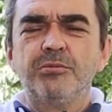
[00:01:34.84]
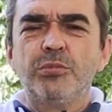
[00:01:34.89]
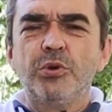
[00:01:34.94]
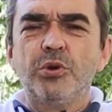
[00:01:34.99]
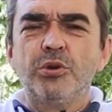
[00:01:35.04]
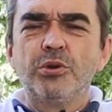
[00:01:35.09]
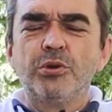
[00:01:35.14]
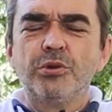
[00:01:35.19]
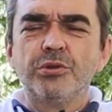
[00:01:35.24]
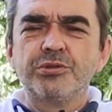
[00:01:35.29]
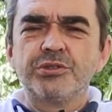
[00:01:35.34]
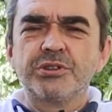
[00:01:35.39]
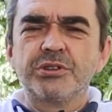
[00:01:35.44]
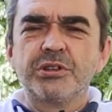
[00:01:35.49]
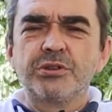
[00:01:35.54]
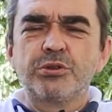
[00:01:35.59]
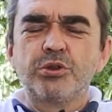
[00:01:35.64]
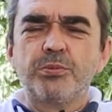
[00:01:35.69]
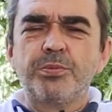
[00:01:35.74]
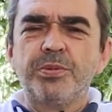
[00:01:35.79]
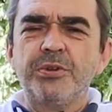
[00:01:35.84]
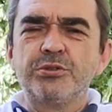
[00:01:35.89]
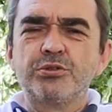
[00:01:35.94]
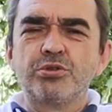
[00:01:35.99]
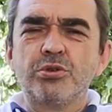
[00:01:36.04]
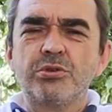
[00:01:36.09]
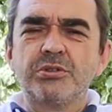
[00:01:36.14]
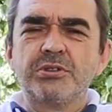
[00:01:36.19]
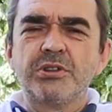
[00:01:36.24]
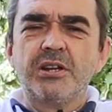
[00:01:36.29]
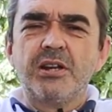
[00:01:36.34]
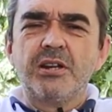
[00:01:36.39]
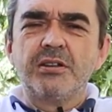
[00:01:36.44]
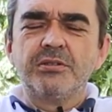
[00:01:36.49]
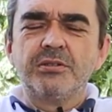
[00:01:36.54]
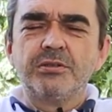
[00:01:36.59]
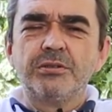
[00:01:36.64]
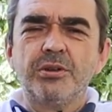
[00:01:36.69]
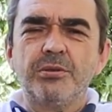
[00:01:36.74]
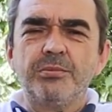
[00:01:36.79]
Böyle olunca da köpeği çok
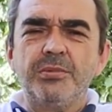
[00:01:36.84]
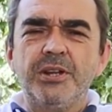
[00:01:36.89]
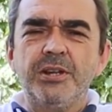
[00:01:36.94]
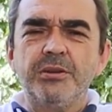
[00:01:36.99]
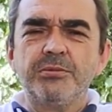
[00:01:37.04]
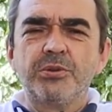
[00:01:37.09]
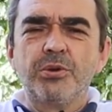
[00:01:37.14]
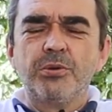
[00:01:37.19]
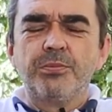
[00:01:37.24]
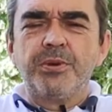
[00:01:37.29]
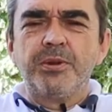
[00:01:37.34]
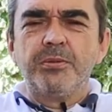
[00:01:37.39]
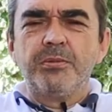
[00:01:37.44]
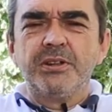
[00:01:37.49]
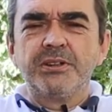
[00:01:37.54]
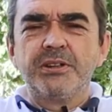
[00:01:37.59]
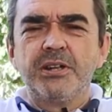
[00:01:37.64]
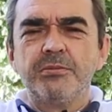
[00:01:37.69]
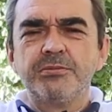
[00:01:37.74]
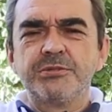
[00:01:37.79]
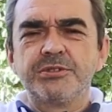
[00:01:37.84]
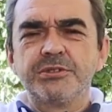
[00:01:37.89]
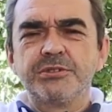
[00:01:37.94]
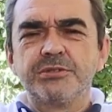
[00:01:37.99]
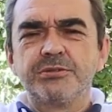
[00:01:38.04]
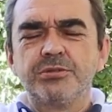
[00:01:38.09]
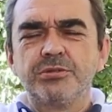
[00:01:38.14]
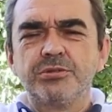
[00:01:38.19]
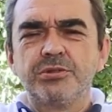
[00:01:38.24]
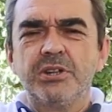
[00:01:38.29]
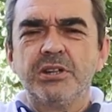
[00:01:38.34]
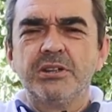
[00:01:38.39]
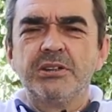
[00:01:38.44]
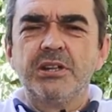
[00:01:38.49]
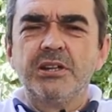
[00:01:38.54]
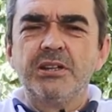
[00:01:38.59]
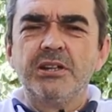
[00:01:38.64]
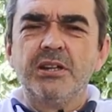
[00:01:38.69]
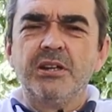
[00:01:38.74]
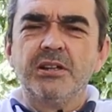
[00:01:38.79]
değerli oluyor. Benim köpeğim adamcıydı.
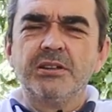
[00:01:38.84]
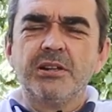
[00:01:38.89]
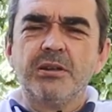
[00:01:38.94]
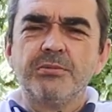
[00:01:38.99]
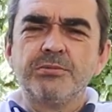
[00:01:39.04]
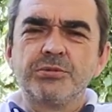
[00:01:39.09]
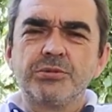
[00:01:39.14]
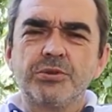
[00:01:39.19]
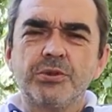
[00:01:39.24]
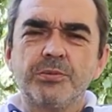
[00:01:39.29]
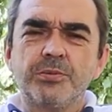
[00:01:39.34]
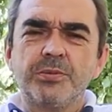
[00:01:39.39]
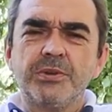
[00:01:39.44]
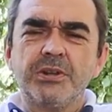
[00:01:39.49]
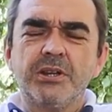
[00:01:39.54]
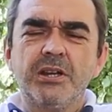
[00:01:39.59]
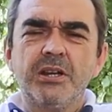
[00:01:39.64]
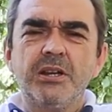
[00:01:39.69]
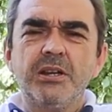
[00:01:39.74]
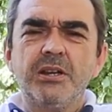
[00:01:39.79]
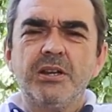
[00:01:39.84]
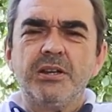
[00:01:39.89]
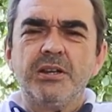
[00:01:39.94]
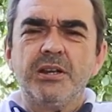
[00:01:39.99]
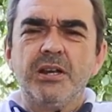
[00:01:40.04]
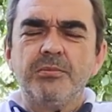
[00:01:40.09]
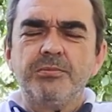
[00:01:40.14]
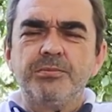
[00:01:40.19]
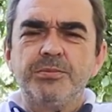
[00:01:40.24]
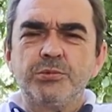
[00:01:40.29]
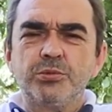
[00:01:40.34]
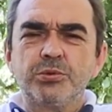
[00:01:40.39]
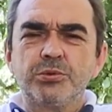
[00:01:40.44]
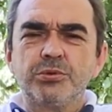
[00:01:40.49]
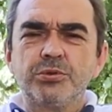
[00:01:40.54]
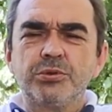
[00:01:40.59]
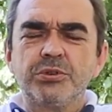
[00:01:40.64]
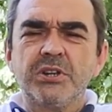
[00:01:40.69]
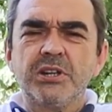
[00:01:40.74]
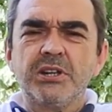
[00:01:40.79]
Türkiye'nin en iyi adamcı köpeği. Ya
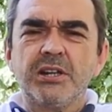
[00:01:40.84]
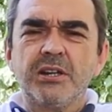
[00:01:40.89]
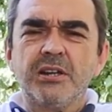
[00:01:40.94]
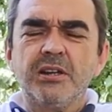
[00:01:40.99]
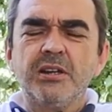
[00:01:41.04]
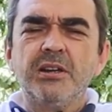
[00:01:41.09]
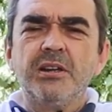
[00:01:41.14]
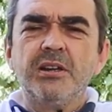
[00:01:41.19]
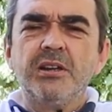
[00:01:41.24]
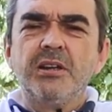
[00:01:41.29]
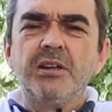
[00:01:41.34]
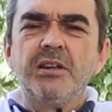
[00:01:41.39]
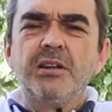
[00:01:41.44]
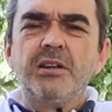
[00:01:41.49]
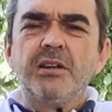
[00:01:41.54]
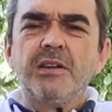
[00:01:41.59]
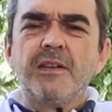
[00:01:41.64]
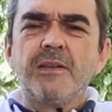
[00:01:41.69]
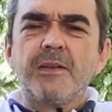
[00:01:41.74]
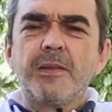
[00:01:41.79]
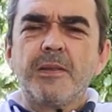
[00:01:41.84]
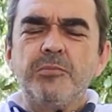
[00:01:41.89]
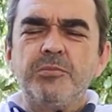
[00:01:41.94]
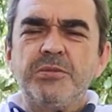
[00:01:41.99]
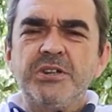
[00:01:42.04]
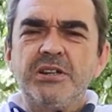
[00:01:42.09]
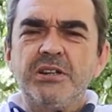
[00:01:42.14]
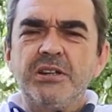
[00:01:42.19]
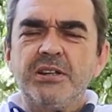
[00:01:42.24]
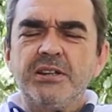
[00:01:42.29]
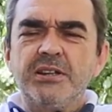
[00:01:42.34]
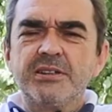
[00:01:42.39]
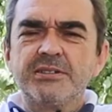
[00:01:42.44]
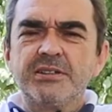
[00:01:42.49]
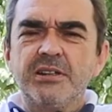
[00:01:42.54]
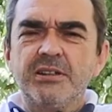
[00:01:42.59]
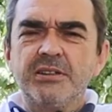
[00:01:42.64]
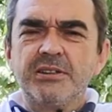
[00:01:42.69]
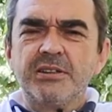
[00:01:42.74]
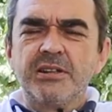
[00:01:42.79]
durduk yere birilerine
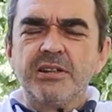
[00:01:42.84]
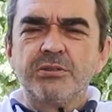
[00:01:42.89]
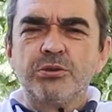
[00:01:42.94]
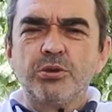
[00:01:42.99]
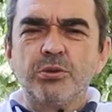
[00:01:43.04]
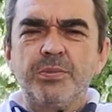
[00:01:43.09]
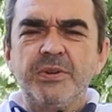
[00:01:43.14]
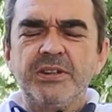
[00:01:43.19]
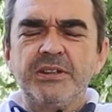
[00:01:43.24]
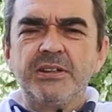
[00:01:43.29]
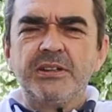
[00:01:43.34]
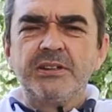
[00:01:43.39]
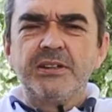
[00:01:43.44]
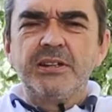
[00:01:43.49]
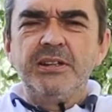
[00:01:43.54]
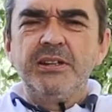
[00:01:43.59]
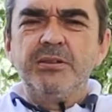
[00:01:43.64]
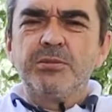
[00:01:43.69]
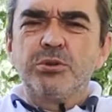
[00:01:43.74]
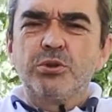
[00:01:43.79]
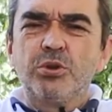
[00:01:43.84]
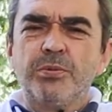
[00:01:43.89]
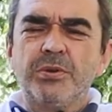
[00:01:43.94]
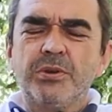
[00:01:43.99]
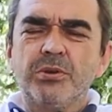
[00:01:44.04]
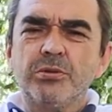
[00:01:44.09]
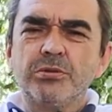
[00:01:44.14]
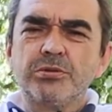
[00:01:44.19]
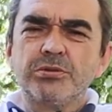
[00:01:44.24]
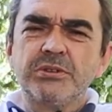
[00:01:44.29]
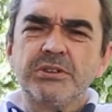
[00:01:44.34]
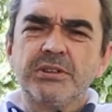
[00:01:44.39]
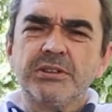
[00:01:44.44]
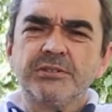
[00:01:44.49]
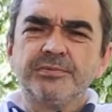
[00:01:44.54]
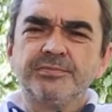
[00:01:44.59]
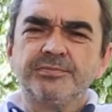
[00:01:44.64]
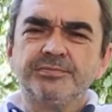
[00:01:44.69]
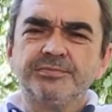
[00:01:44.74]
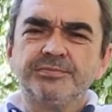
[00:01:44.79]
saldıran köpek neden iyi bir köpek olsun
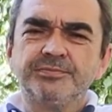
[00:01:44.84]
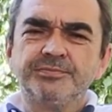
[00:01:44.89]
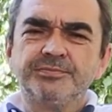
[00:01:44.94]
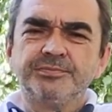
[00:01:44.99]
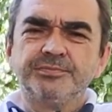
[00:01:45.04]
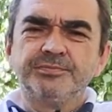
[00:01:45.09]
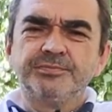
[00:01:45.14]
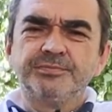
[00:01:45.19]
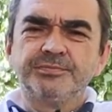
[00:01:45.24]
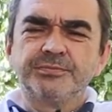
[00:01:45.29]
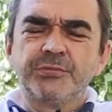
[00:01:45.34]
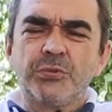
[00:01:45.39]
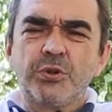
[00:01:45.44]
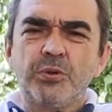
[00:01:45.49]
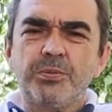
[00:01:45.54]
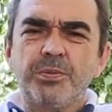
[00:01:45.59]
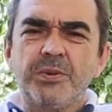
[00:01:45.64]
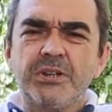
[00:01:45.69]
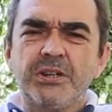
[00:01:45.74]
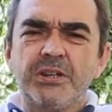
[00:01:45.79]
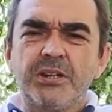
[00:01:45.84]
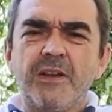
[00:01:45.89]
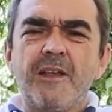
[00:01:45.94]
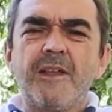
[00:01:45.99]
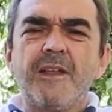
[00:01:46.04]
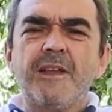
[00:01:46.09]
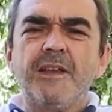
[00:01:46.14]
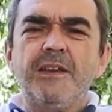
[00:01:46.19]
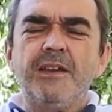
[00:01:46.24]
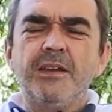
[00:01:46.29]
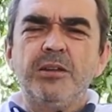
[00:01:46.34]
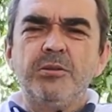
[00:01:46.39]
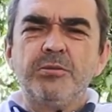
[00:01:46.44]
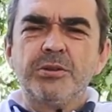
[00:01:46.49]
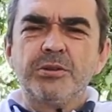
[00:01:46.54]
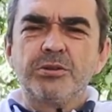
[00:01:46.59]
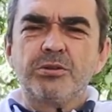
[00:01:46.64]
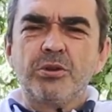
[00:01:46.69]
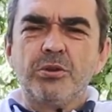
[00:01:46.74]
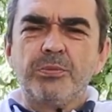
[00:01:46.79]
ki? Köpek iyi
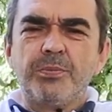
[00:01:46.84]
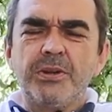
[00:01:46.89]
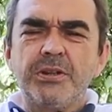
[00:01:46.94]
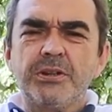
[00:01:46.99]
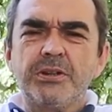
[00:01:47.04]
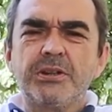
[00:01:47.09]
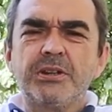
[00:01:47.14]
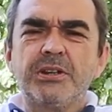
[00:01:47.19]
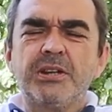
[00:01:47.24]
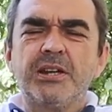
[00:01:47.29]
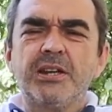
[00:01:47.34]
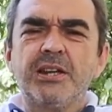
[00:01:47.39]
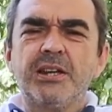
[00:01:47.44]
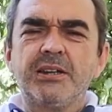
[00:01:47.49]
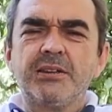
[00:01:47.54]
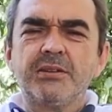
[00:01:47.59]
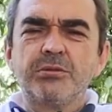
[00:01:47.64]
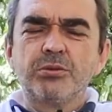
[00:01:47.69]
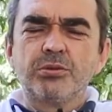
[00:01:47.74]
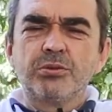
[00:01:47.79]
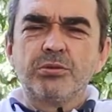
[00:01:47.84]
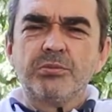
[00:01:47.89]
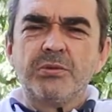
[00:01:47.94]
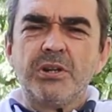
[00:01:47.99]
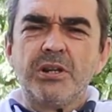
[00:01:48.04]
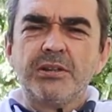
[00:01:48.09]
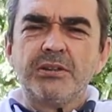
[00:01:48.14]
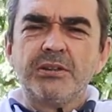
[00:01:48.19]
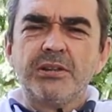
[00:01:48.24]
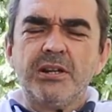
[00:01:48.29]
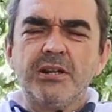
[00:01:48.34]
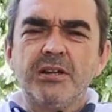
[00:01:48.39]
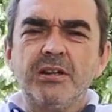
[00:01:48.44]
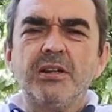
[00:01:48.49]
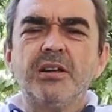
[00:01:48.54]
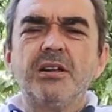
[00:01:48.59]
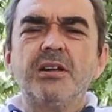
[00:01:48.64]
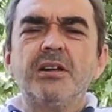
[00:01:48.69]
bir köpek gerekli durumlarda